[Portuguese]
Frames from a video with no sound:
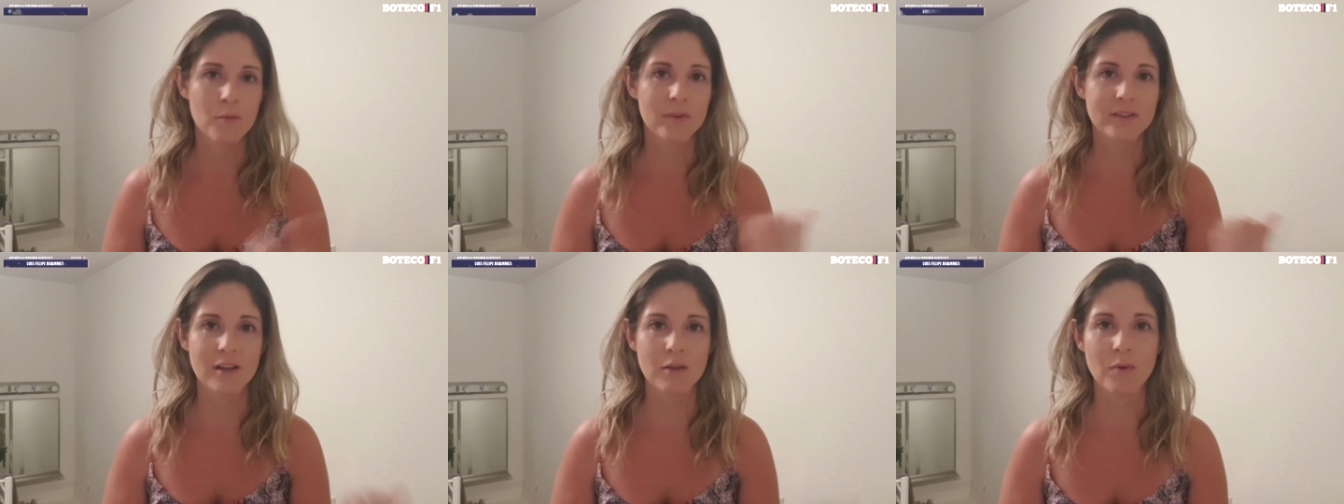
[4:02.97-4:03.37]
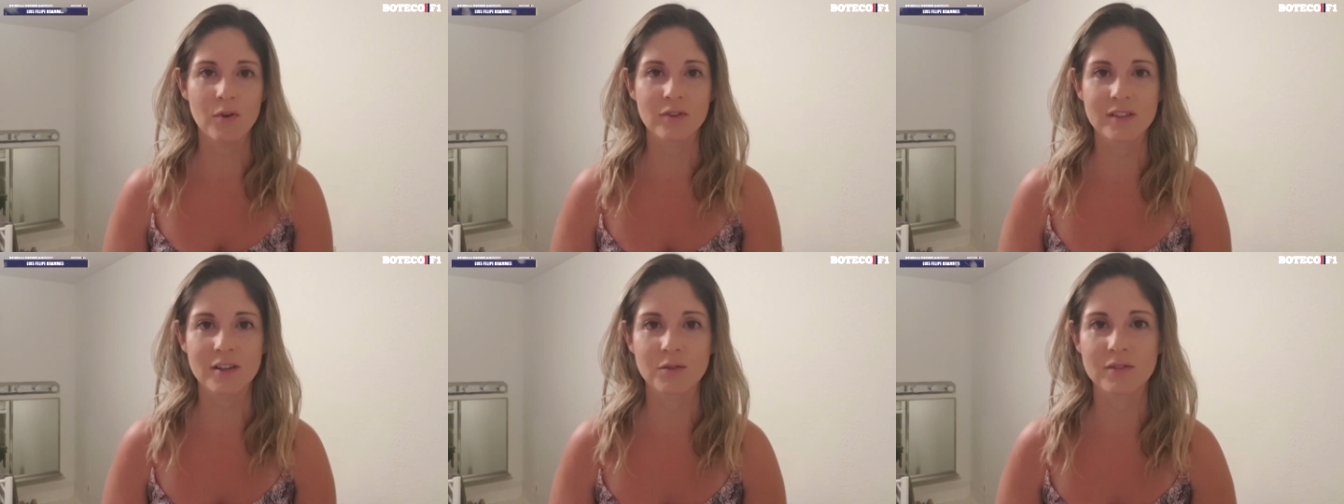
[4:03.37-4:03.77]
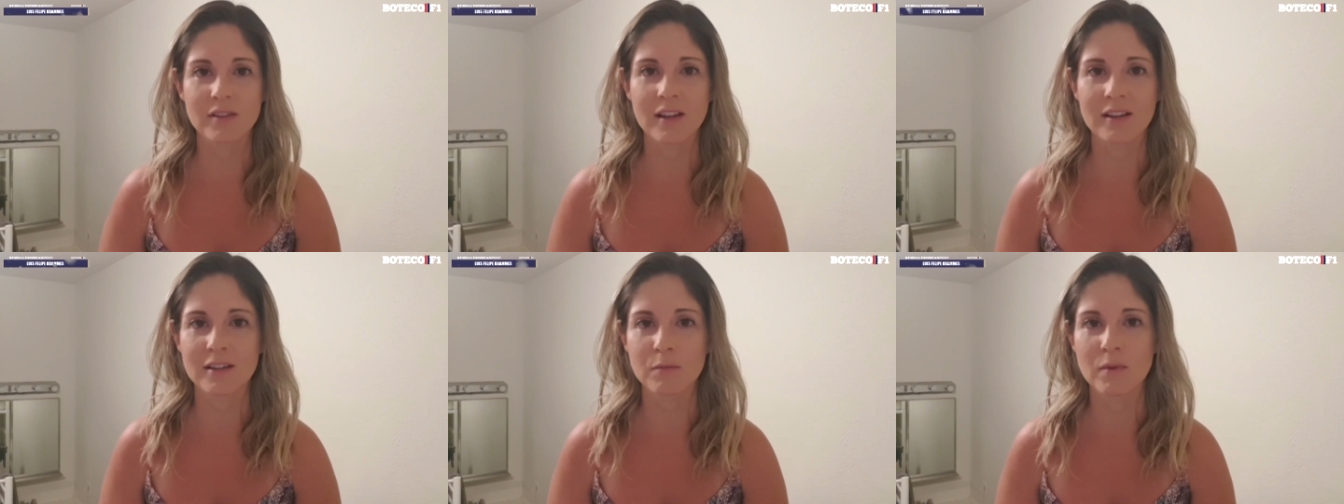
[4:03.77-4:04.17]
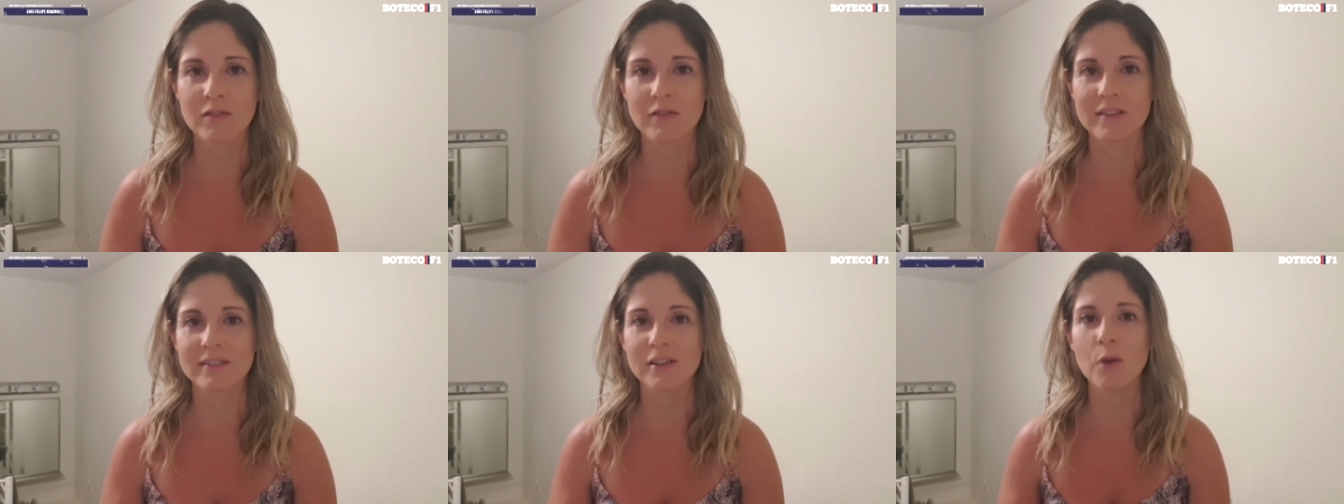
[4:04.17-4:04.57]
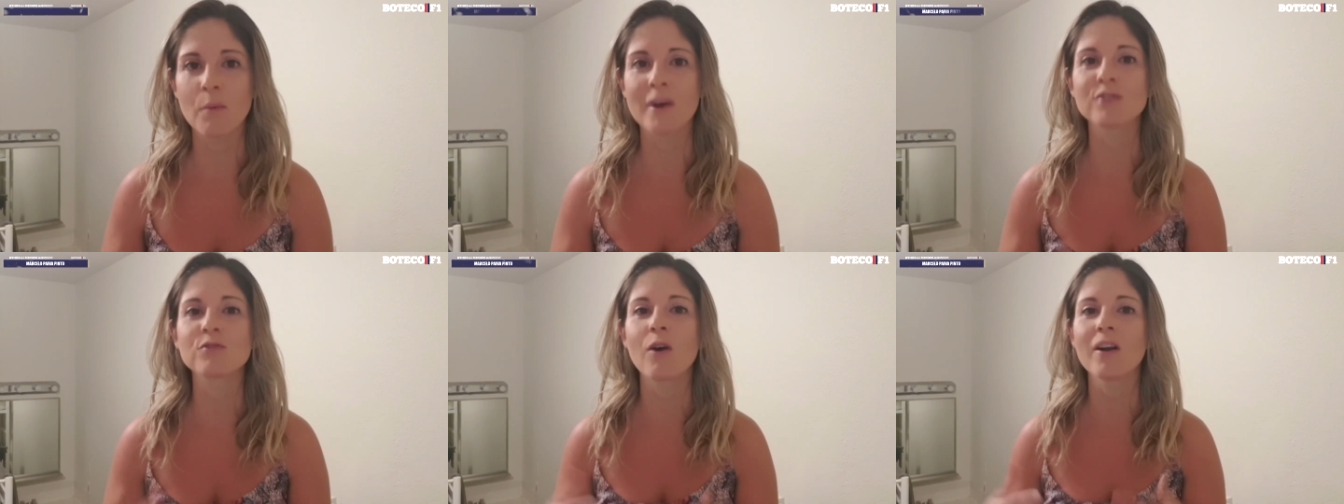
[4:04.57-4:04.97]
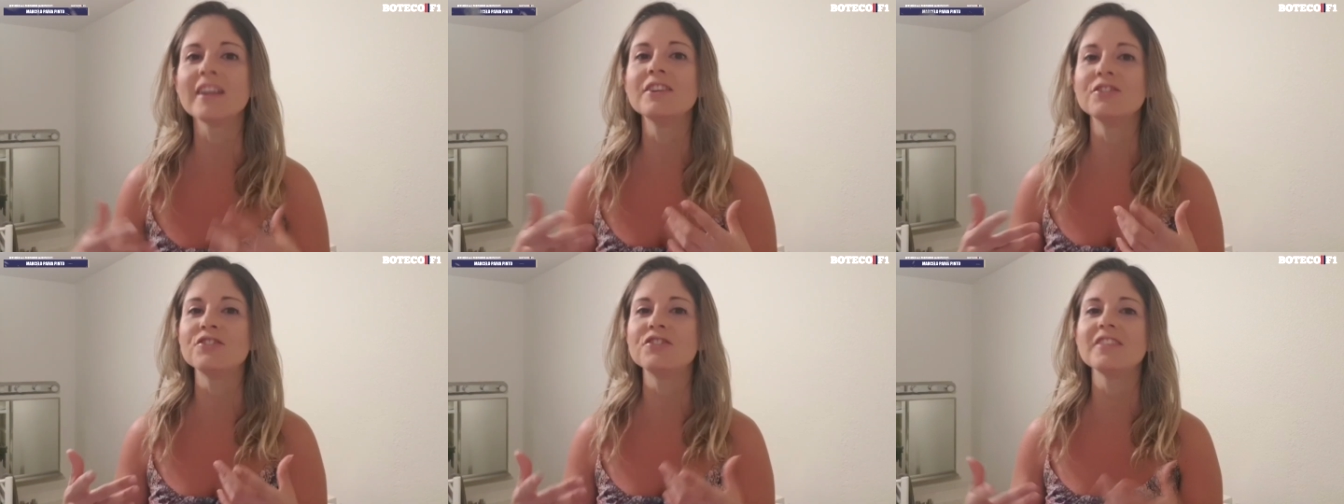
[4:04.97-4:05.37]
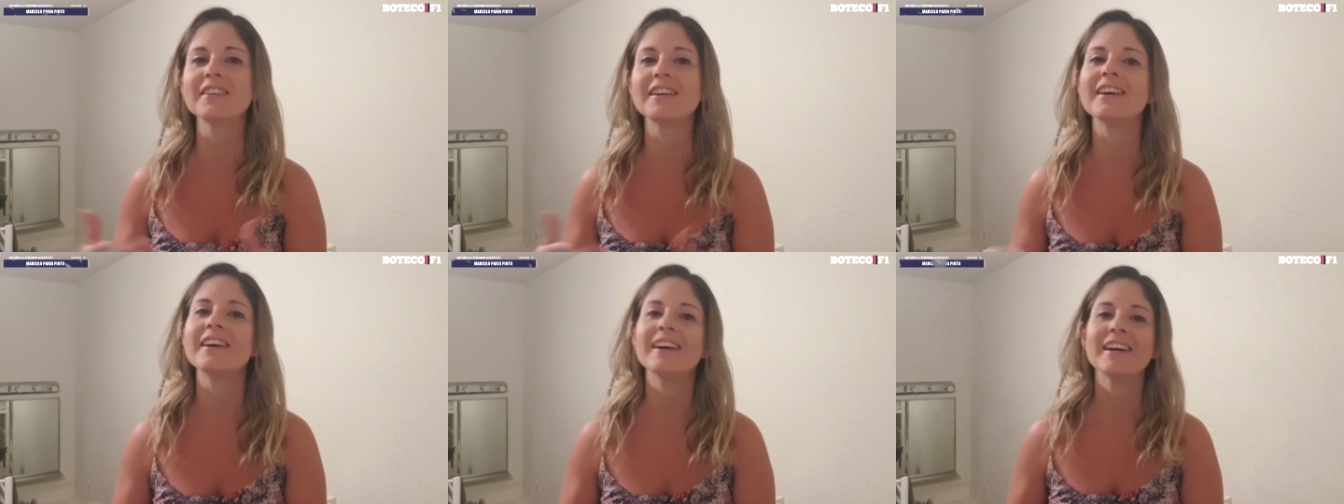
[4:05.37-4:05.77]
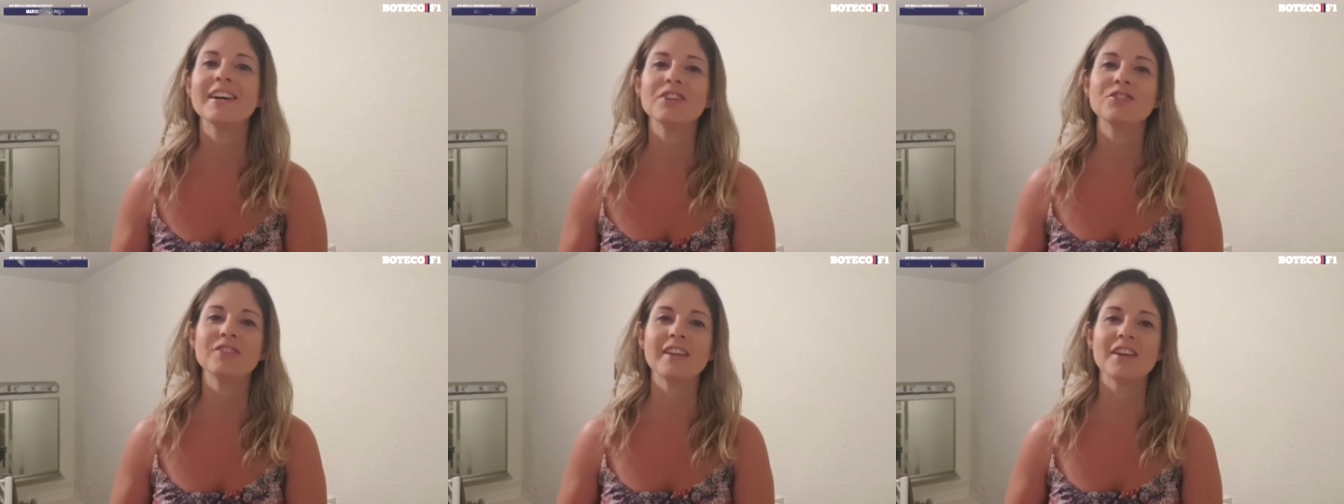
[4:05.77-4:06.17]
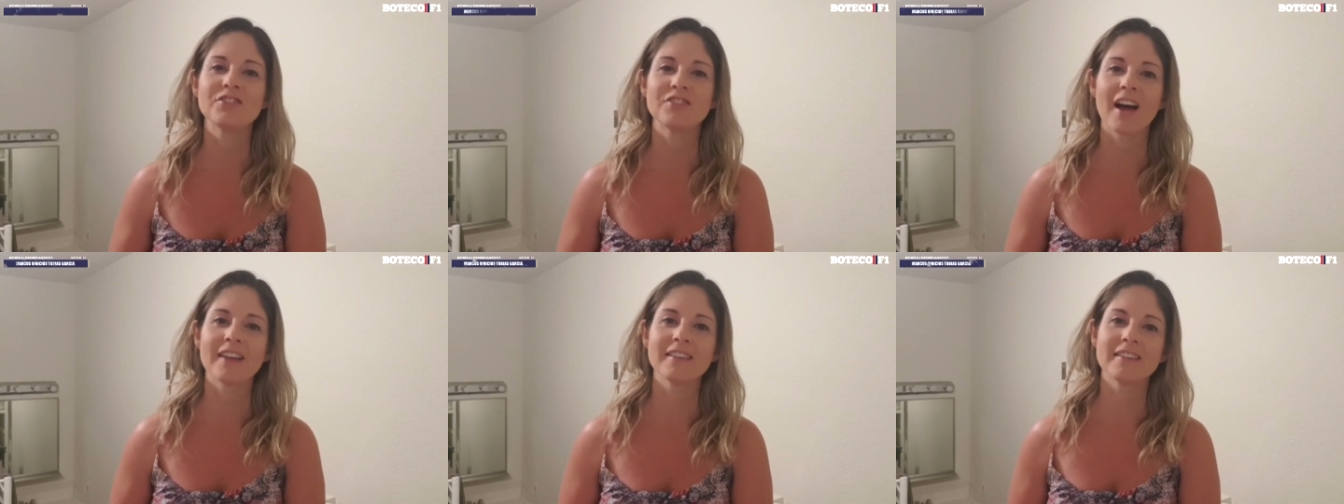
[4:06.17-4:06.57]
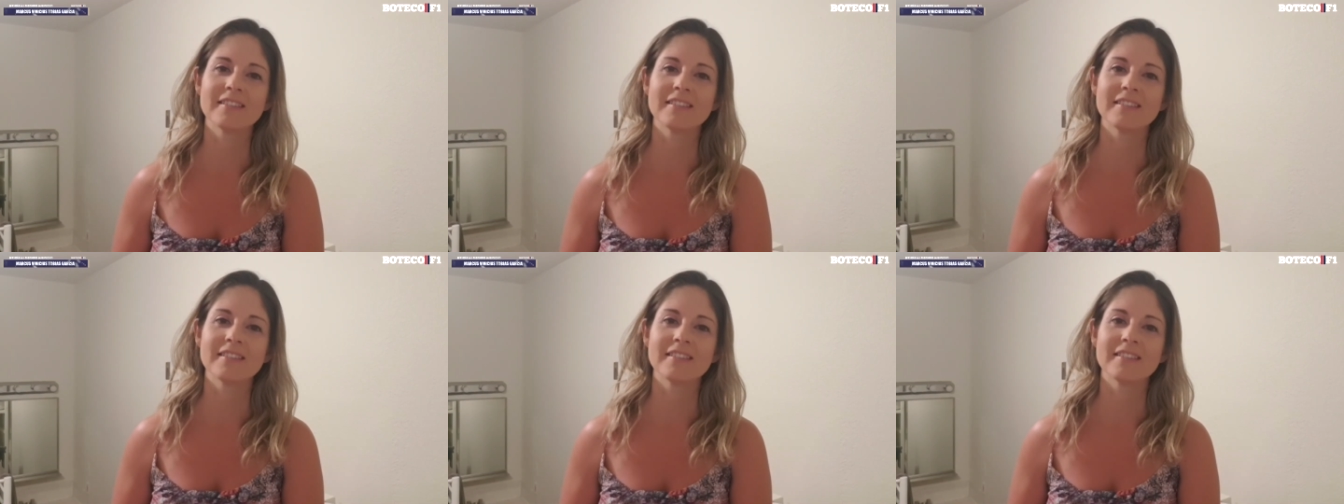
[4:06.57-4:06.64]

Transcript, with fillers: mas era uma coisa que o Senna também fazia, é uma escola antiga de deixar a